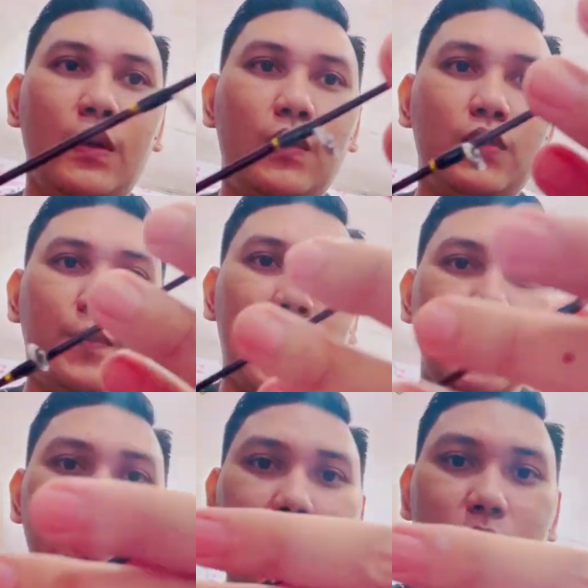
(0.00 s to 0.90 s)
untuk
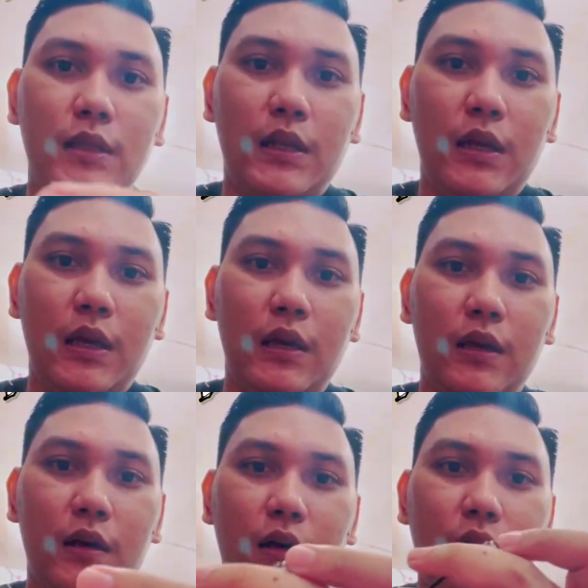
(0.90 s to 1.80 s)
panjangnya sendiri
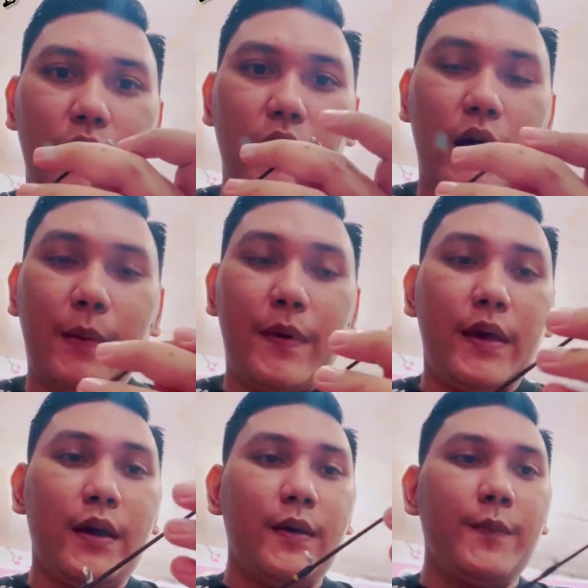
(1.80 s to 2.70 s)
uh, apa
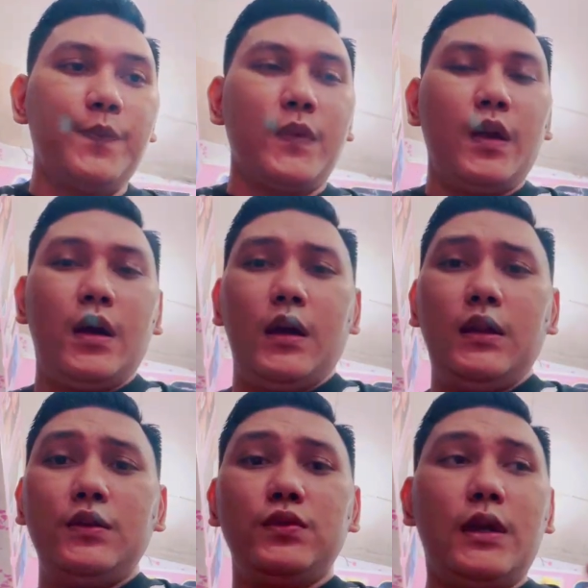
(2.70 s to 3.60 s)
ya
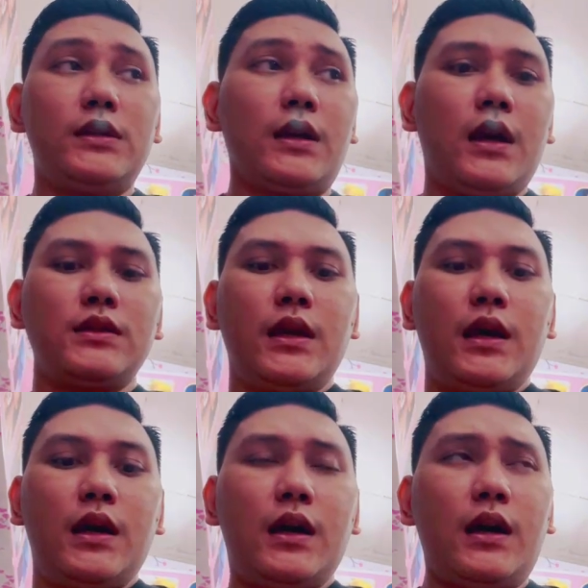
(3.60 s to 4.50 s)
ini sudah
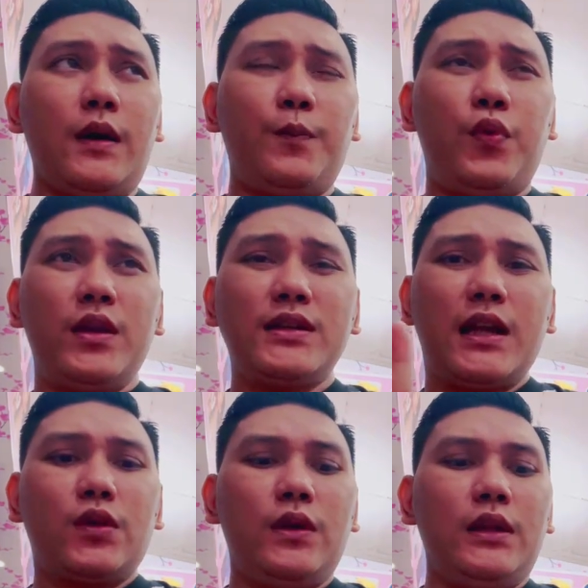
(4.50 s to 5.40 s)
saya punya
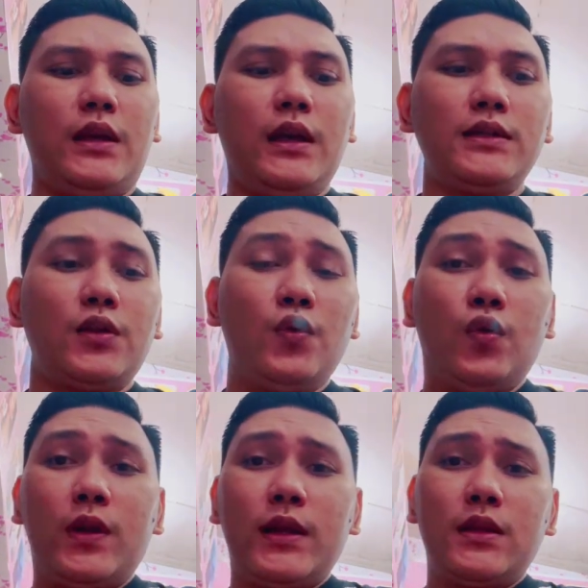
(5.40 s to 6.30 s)
satu ini ya, satu
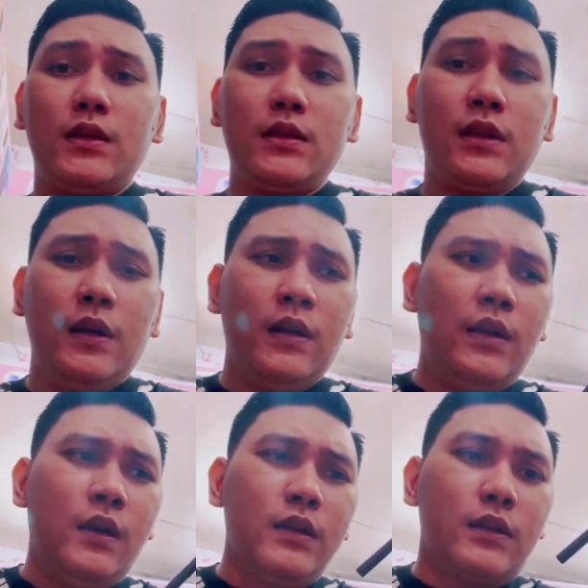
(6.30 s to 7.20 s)
ukuran
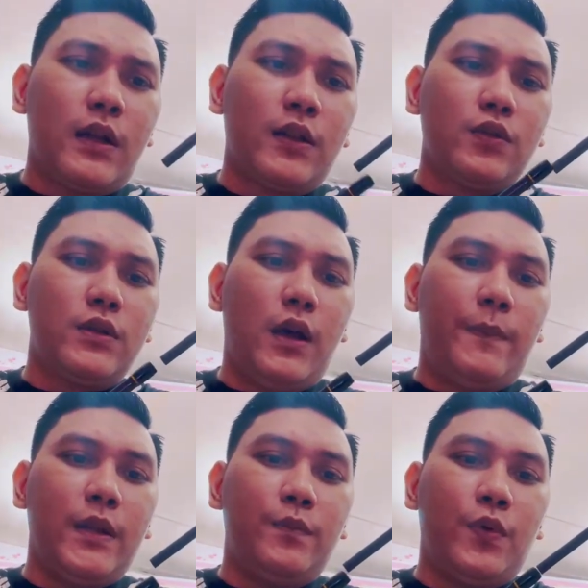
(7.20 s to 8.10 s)

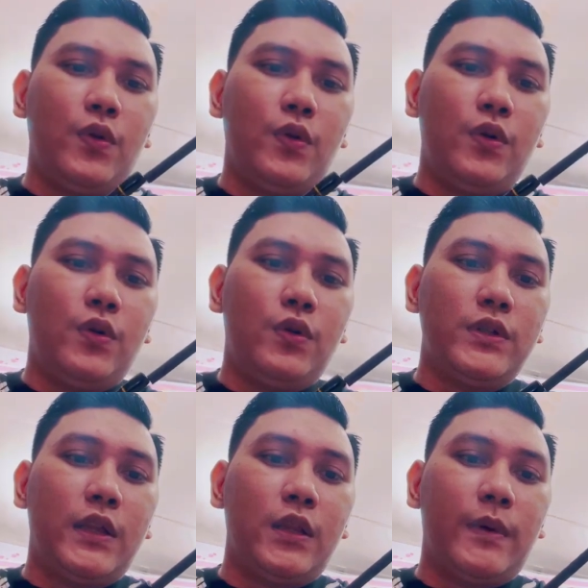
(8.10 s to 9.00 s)
180
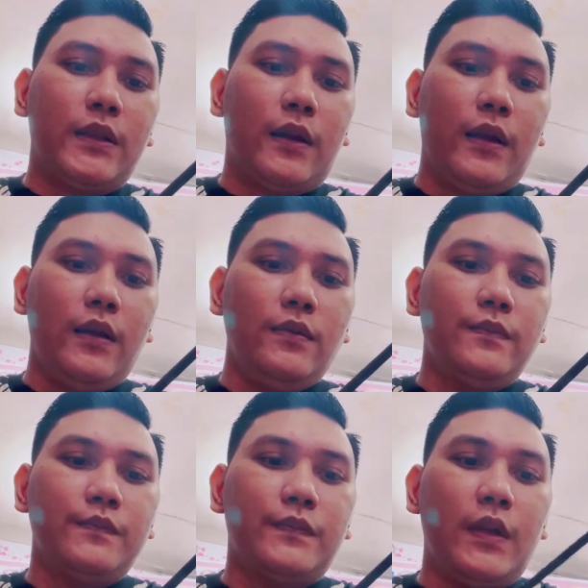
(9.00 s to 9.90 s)
cm ya
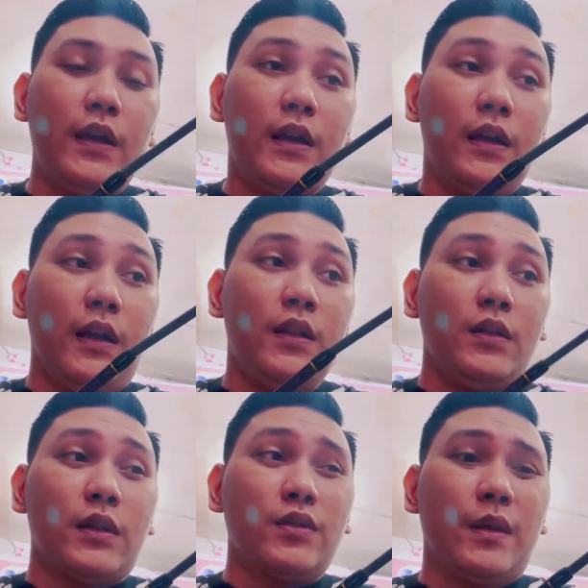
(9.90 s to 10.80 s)
eh ya
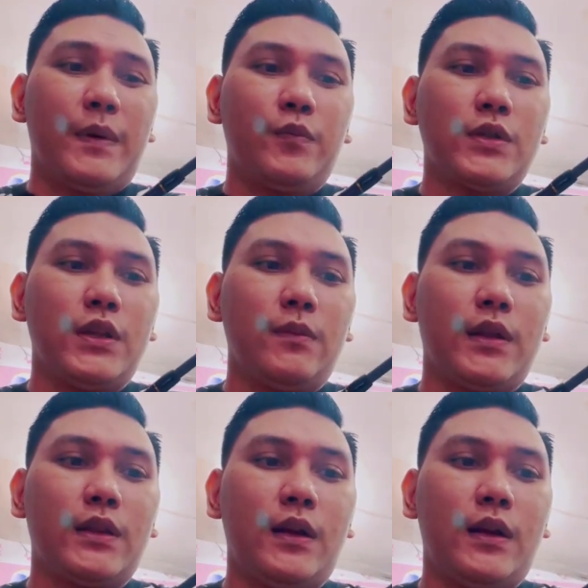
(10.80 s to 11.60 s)
180 cm